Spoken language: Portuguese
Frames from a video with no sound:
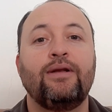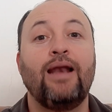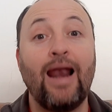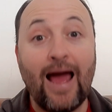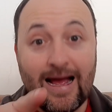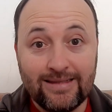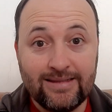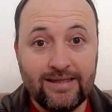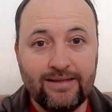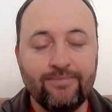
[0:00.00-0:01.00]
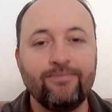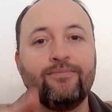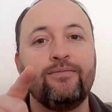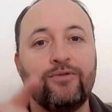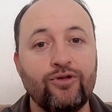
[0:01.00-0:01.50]
lá sim,
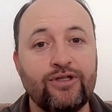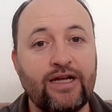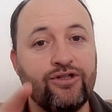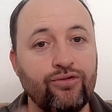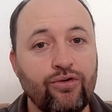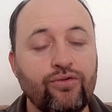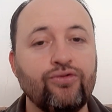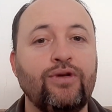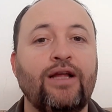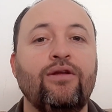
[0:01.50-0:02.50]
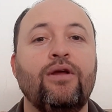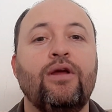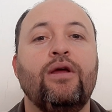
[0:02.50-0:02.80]
no site do consulado,